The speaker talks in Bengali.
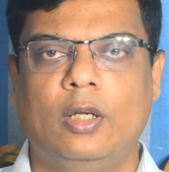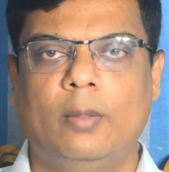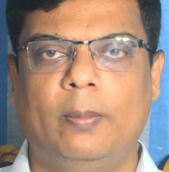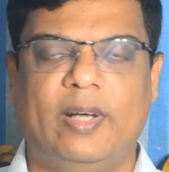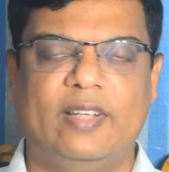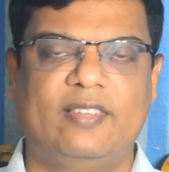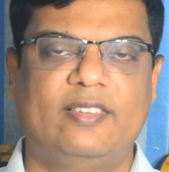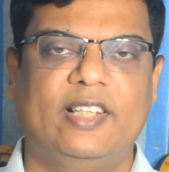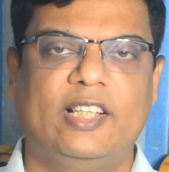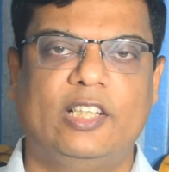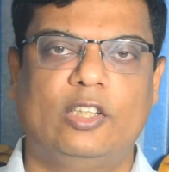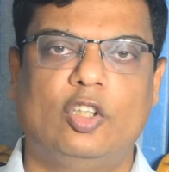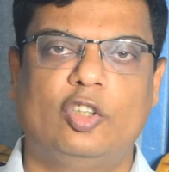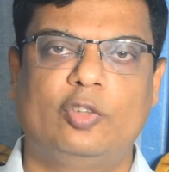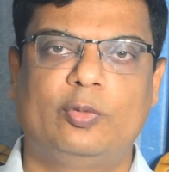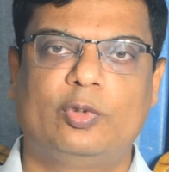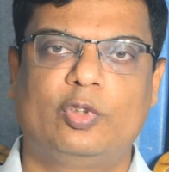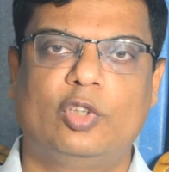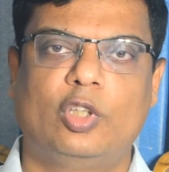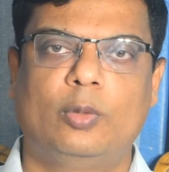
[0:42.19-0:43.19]
পাঁচ থেকে দশ
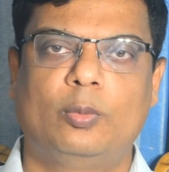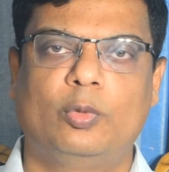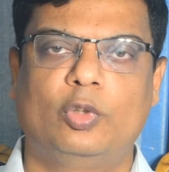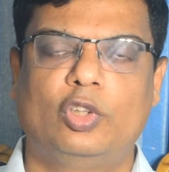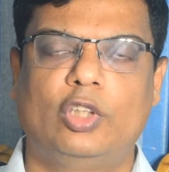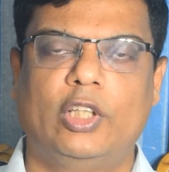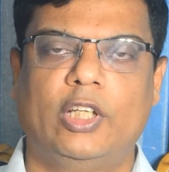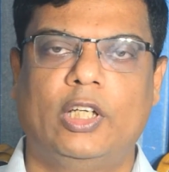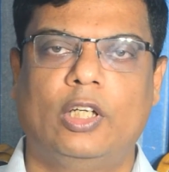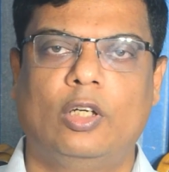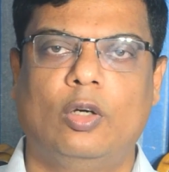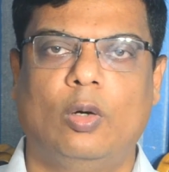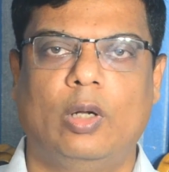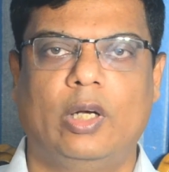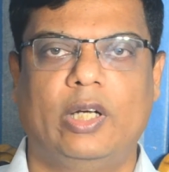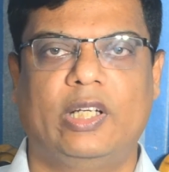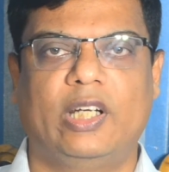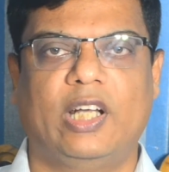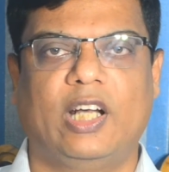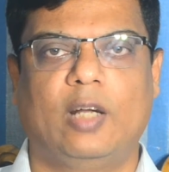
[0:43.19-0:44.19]
বছরের মধ্যে
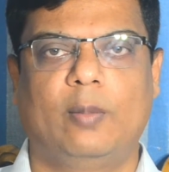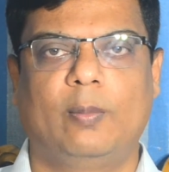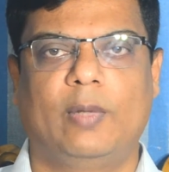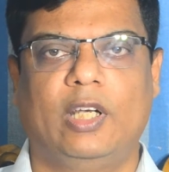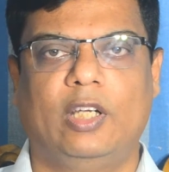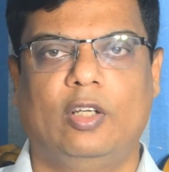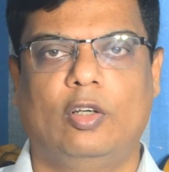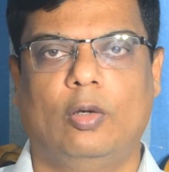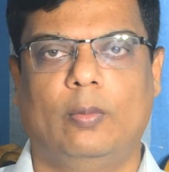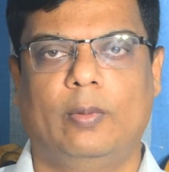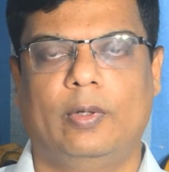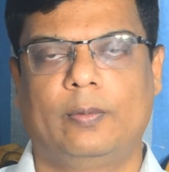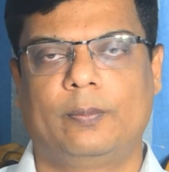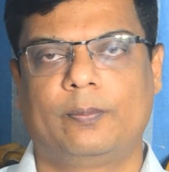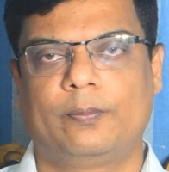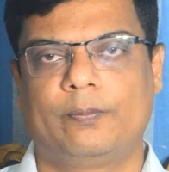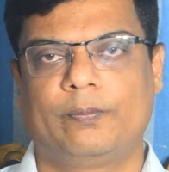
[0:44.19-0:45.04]
অনেক টাকার মালিক হবেন